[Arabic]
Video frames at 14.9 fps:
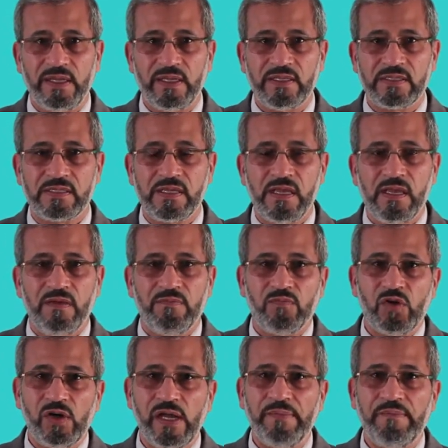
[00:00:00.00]
كويس
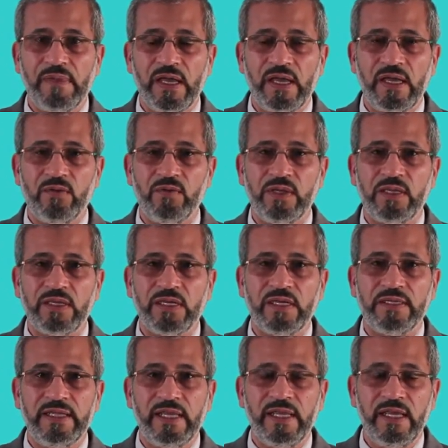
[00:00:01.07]
مهم قوي
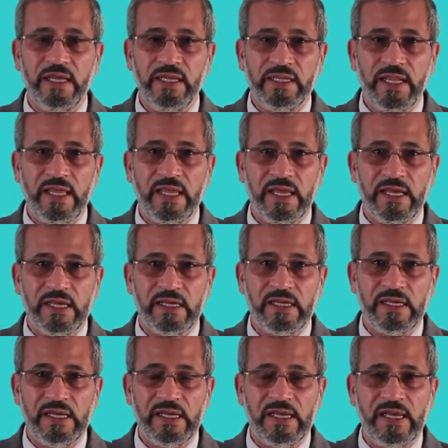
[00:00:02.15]
ان احنا
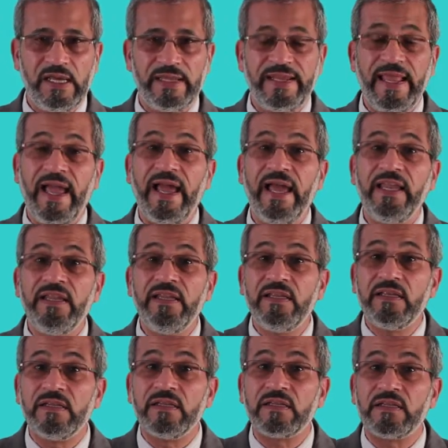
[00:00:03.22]
آه،
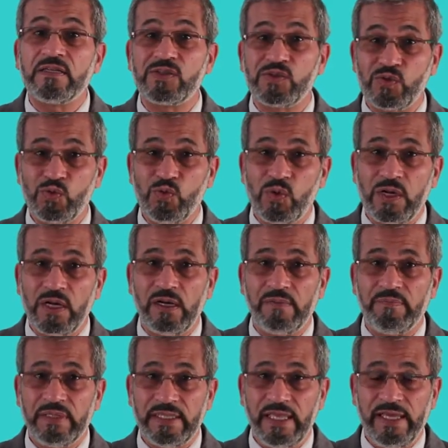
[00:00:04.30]
نحلل
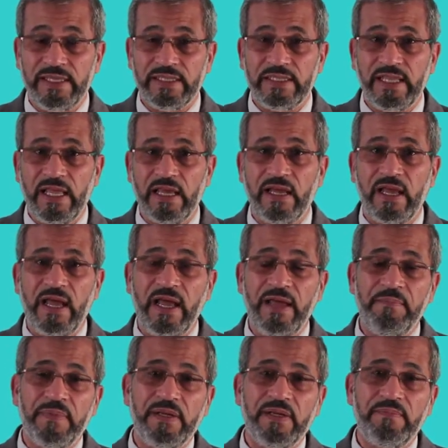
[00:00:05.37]
الصورة بتاعتنا
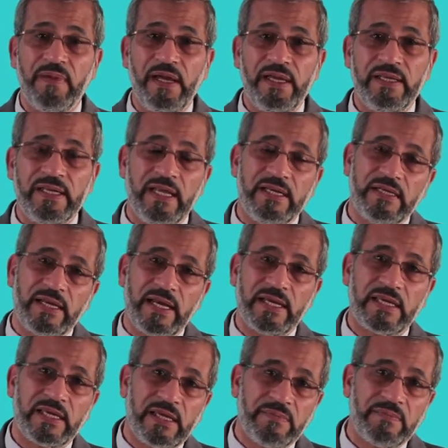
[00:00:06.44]
قبل ما احنا
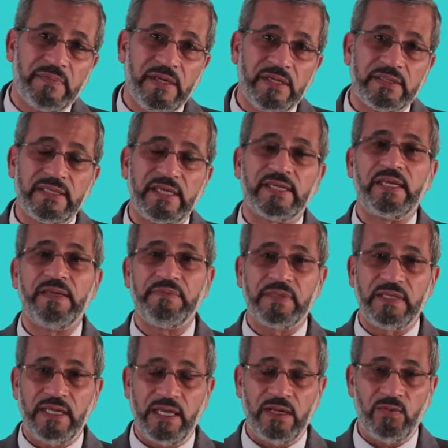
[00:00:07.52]
نركب
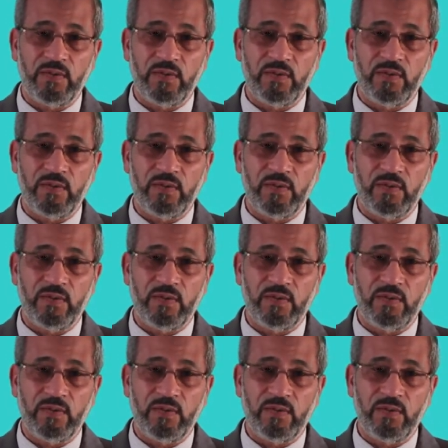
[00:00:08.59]
تركيبة